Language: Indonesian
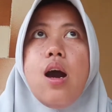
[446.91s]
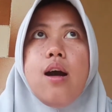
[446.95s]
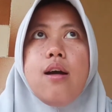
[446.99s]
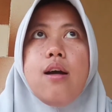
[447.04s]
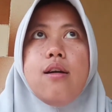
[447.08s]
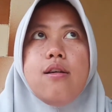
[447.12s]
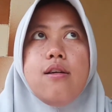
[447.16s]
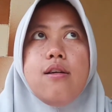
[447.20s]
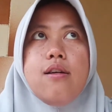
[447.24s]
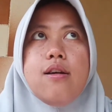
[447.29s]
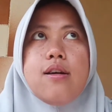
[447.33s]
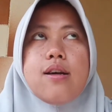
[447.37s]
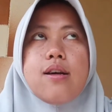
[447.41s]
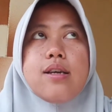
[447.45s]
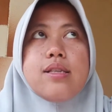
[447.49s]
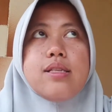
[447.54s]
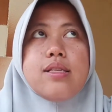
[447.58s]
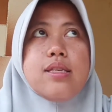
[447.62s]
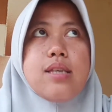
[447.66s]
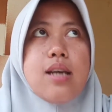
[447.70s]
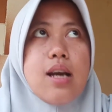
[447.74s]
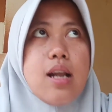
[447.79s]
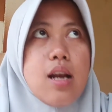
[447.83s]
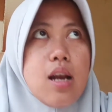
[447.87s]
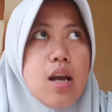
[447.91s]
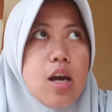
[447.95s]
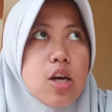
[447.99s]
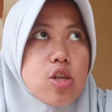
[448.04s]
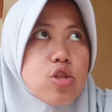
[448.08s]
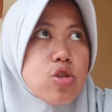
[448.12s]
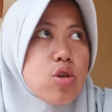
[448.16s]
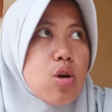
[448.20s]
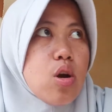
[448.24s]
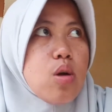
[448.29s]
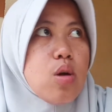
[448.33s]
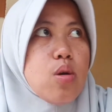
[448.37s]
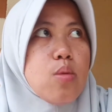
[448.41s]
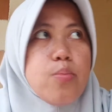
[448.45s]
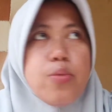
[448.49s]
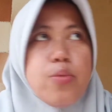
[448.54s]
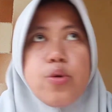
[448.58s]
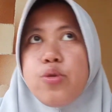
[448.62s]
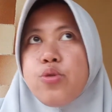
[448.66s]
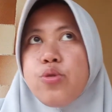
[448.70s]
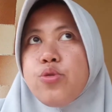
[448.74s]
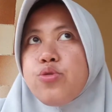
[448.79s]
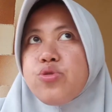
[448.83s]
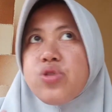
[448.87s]
e, kenyal atau
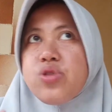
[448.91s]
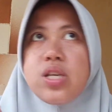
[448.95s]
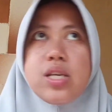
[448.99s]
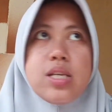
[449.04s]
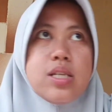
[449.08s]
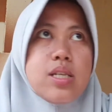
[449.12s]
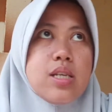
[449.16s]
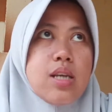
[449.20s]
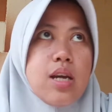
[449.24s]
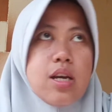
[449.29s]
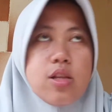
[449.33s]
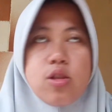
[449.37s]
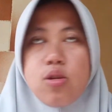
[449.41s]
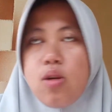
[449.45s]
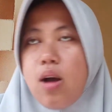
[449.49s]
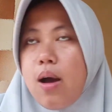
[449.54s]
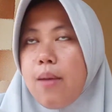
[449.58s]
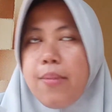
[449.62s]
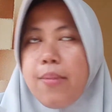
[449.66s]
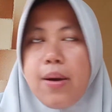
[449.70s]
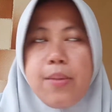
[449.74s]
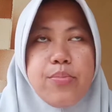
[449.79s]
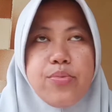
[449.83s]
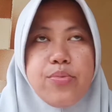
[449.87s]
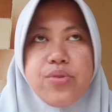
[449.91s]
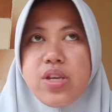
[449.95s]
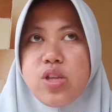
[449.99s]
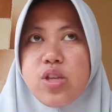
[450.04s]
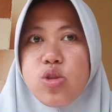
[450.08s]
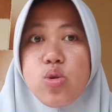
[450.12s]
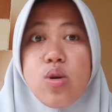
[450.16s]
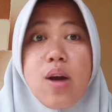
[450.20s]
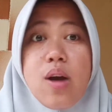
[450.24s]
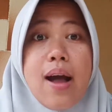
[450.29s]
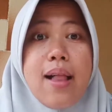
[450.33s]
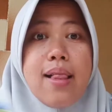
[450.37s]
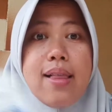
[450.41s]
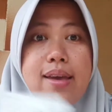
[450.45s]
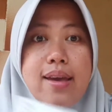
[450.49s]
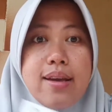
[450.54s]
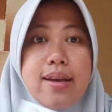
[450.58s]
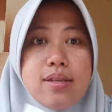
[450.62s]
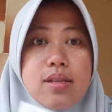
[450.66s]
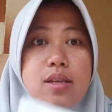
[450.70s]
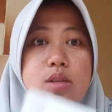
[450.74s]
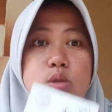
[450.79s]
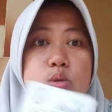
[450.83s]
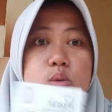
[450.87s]
perlu nutrisi atau apapun itu
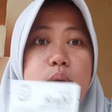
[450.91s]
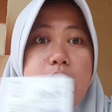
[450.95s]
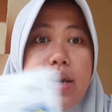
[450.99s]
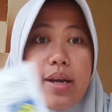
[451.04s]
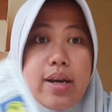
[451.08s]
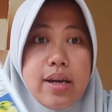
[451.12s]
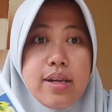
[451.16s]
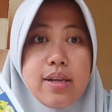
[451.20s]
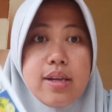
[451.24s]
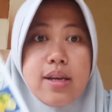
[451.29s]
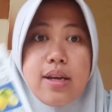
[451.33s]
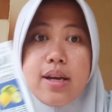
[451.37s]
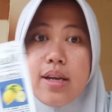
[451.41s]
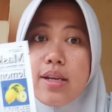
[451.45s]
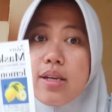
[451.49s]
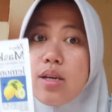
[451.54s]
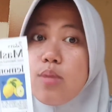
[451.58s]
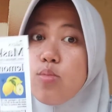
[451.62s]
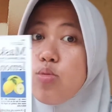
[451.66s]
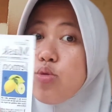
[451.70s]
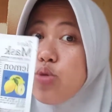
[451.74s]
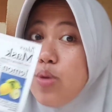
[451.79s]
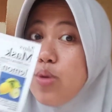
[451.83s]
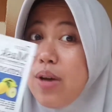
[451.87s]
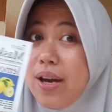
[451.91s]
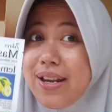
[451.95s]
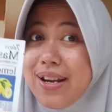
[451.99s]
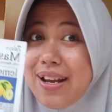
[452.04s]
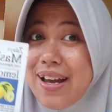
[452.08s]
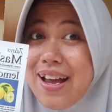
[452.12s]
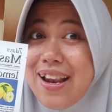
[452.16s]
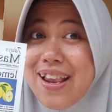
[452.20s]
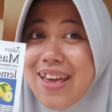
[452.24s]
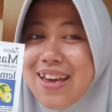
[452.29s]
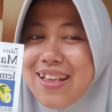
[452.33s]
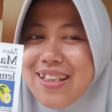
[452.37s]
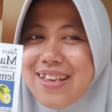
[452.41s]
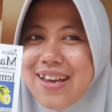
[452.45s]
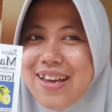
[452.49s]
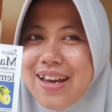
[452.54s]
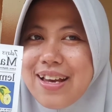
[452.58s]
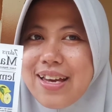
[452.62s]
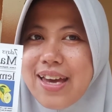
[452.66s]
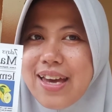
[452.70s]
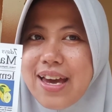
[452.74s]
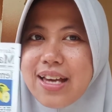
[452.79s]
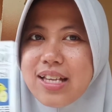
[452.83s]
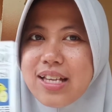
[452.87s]
kalian sesuaikan dengan kebutuhan kalian
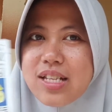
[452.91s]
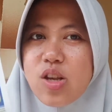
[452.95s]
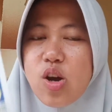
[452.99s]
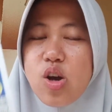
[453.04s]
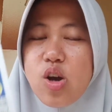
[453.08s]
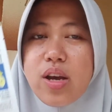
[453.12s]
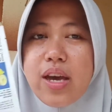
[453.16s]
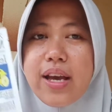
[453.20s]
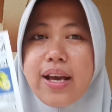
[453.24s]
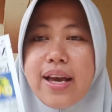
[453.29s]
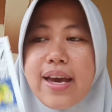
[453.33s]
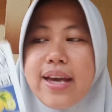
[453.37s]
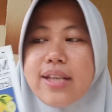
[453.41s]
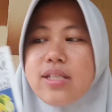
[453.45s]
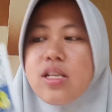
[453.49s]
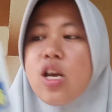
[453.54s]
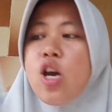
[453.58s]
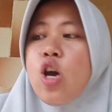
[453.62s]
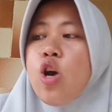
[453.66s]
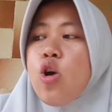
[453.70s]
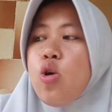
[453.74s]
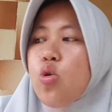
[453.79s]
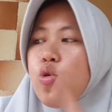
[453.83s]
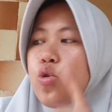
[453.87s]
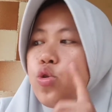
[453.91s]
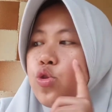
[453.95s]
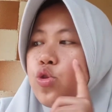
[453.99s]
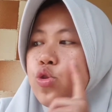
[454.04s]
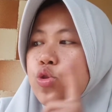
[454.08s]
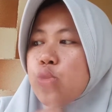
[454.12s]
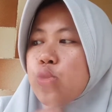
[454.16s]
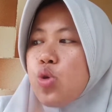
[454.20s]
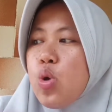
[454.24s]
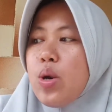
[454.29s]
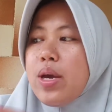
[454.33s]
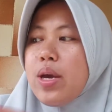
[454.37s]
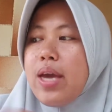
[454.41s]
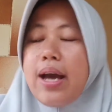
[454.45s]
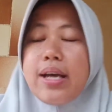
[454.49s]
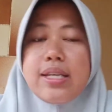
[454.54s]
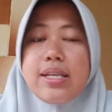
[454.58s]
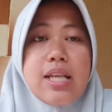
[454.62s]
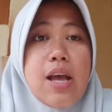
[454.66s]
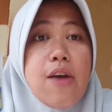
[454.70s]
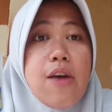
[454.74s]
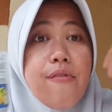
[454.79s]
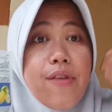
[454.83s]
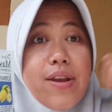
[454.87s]
ya guys oke okay, guys untuk
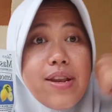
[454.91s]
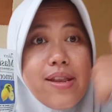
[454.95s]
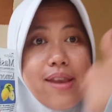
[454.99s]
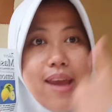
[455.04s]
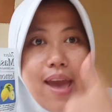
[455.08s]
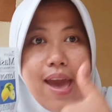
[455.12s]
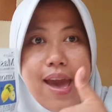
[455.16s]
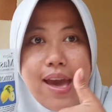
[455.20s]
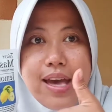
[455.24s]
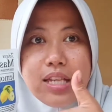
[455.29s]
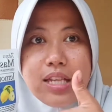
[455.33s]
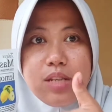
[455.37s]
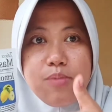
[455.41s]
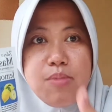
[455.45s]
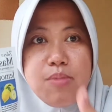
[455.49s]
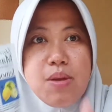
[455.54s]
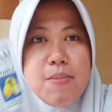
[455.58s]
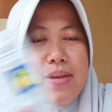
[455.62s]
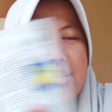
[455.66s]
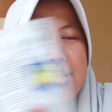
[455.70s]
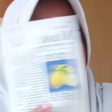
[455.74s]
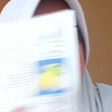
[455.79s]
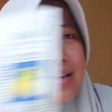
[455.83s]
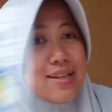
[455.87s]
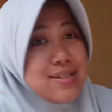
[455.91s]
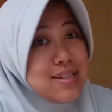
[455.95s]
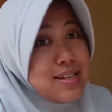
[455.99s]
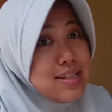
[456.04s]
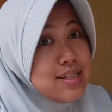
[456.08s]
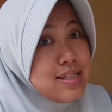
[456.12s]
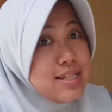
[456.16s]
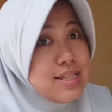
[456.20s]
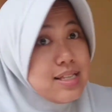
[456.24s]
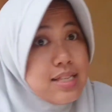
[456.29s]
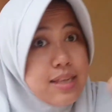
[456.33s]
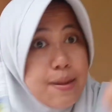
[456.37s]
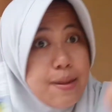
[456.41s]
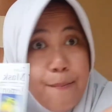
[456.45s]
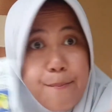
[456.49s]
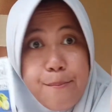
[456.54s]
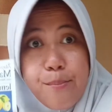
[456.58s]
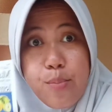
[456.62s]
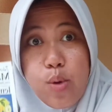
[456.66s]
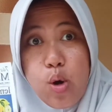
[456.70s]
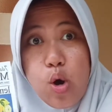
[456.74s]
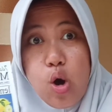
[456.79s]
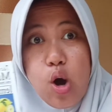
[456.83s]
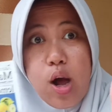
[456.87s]
yang seven days mimin kasih
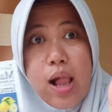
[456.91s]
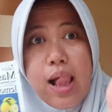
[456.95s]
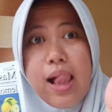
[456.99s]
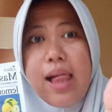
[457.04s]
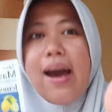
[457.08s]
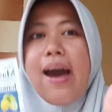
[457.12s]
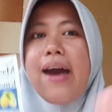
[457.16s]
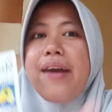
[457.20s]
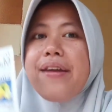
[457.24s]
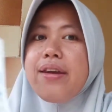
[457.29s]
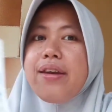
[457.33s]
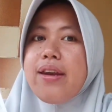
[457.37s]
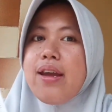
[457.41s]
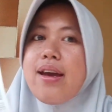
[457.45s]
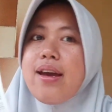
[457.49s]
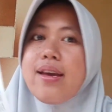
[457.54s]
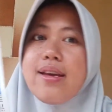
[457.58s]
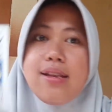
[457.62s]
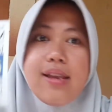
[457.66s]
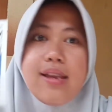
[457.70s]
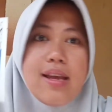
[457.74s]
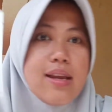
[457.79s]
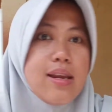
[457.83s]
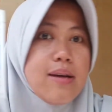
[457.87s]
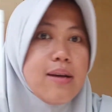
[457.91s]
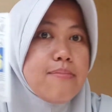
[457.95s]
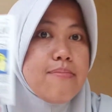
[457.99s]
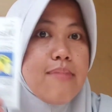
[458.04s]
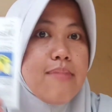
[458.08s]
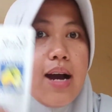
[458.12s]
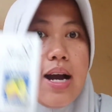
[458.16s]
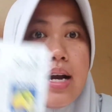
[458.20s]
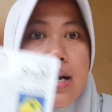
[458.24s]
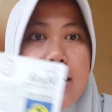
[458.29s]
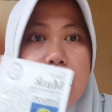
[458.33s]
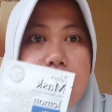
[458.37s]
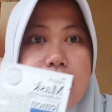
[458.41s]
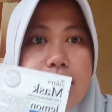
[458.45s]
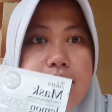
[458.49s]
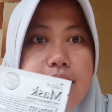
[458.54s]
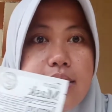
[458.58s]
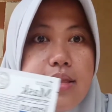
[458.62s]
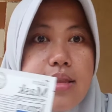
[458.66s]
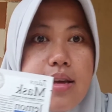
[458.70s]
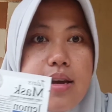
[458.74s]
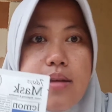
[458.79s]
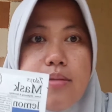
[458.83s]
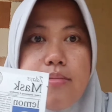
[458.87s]
jempol karena ini enak banget
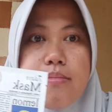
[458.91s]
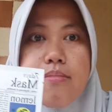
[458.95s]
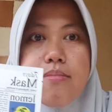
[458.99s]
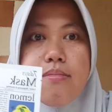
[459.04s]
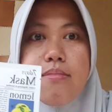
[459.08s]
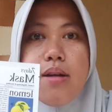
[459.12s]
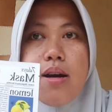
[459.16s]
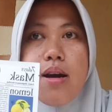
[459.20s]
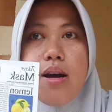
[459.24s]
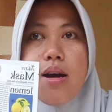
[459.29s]
dan